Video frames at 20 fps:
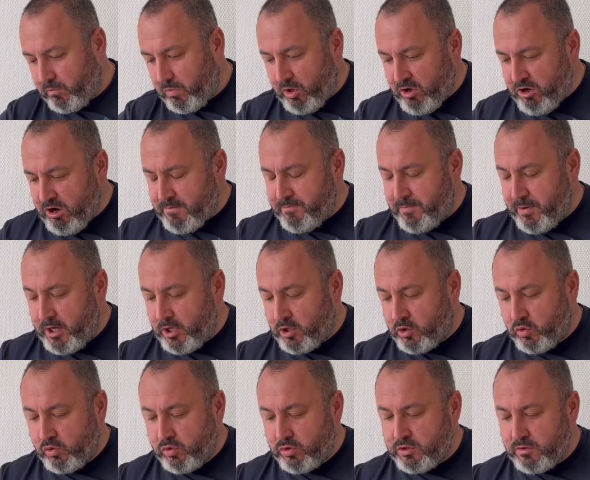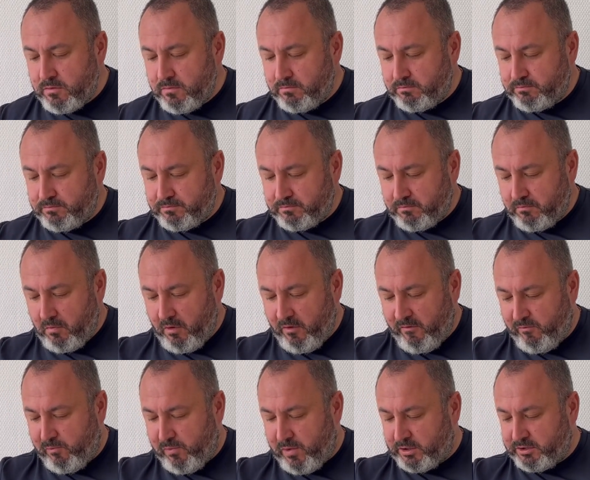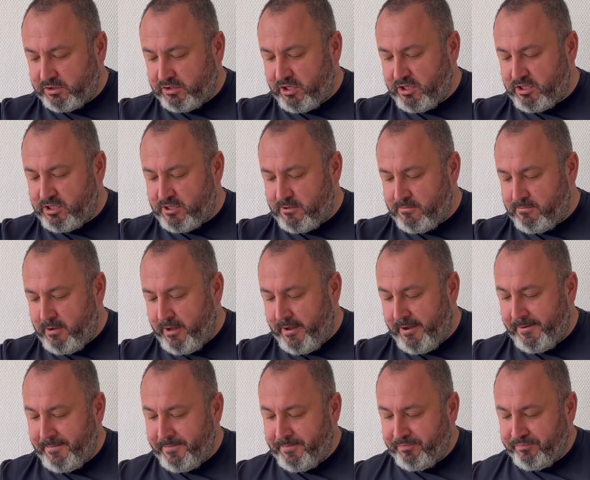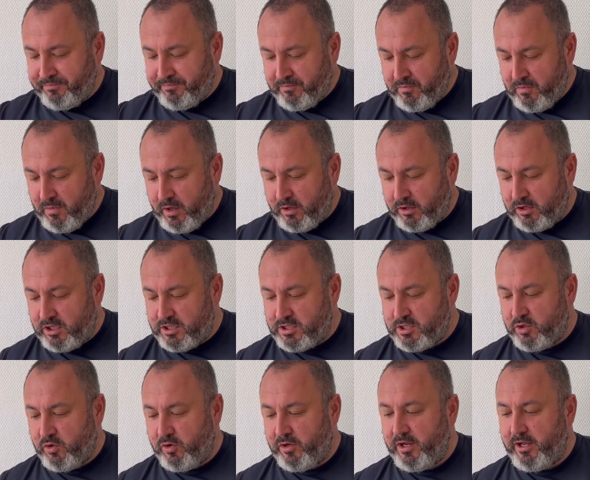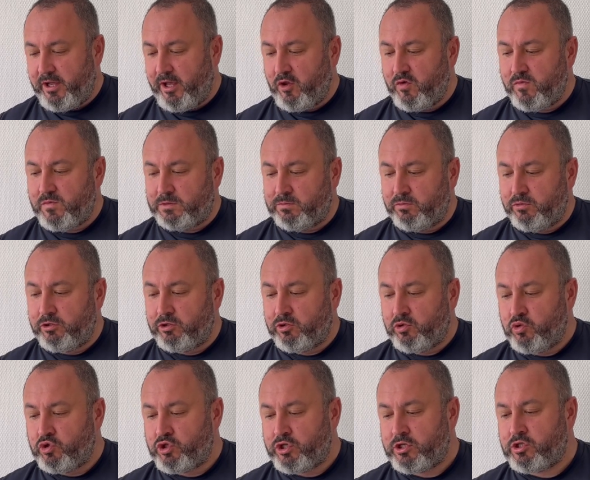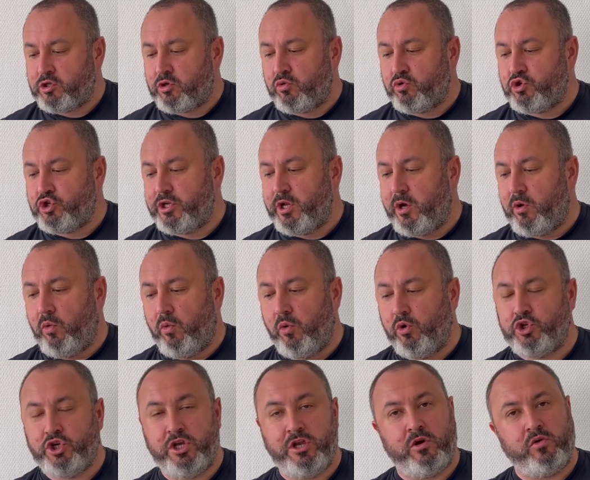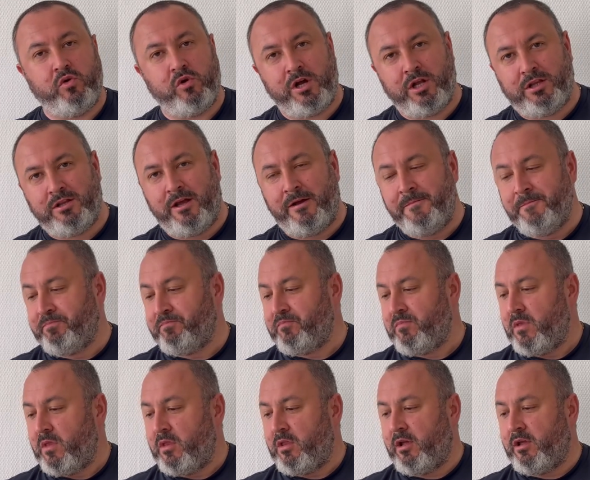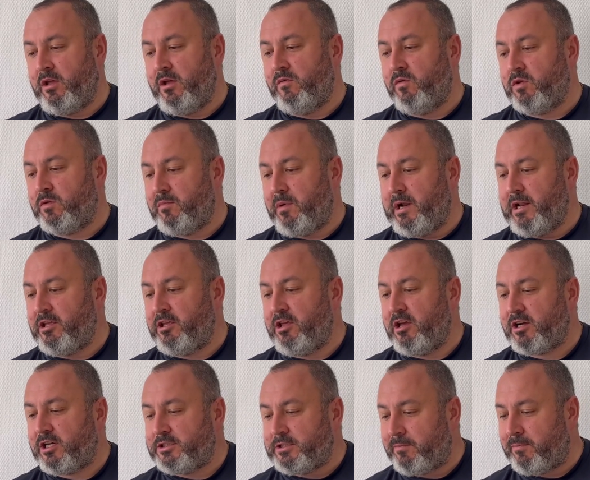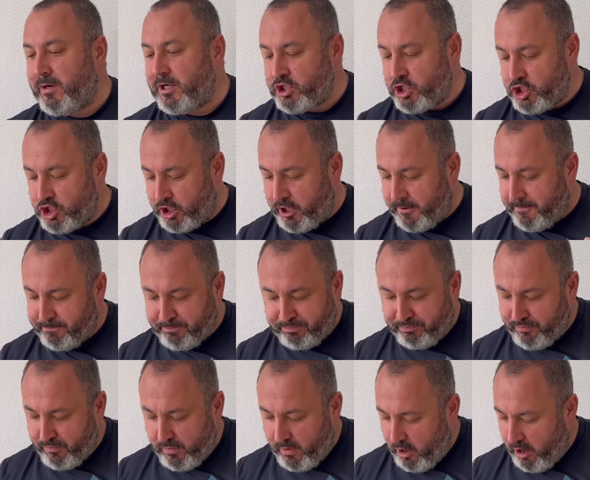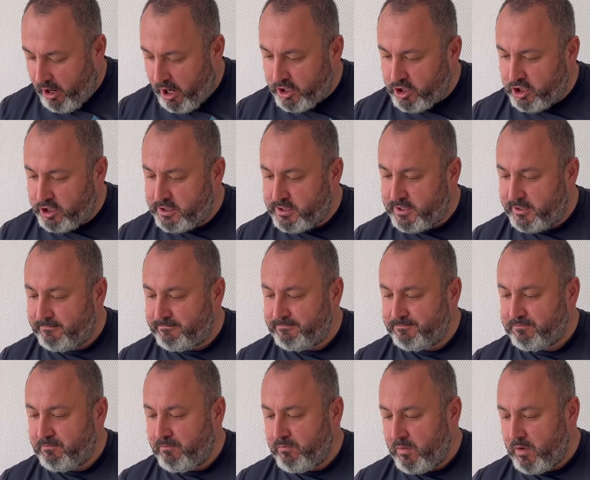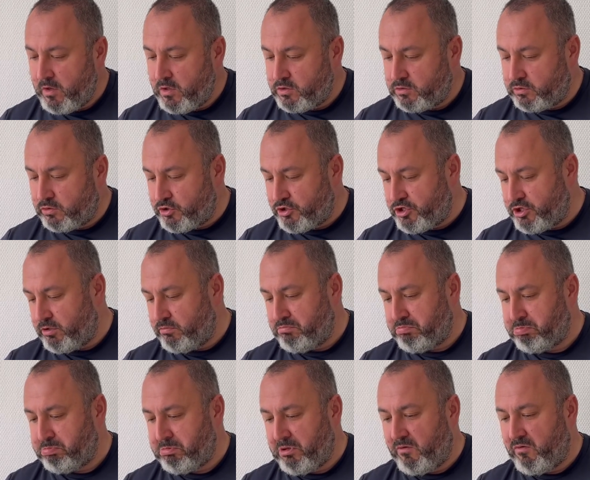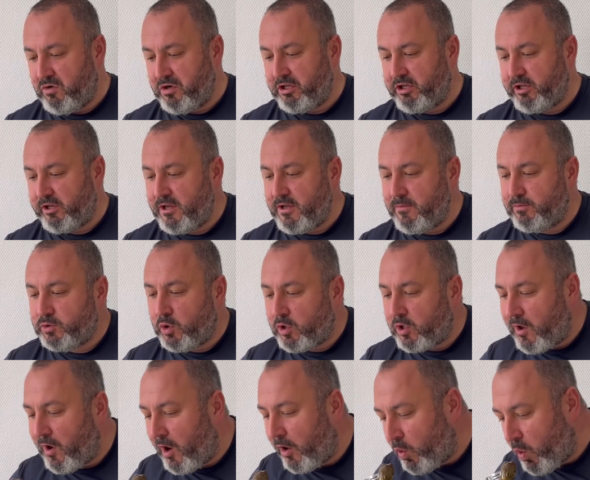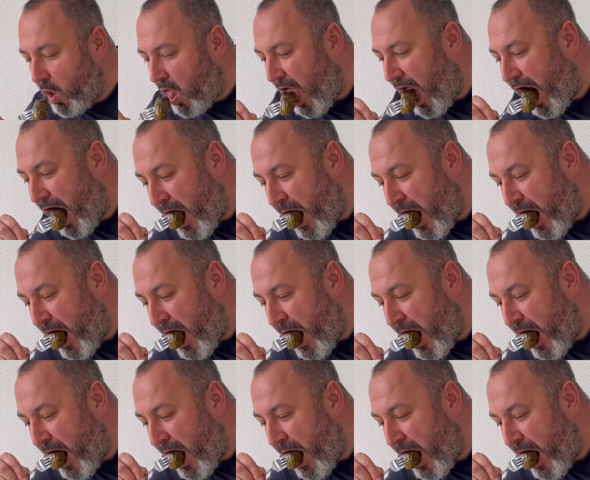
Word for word: Как перекус. Вполне себе достойно. Я думал будет хуже. Скручено очень аккуратно. Такие вот маленькие колобашечки. Годится. Слушайте, довольно-таки неплохо. А ну.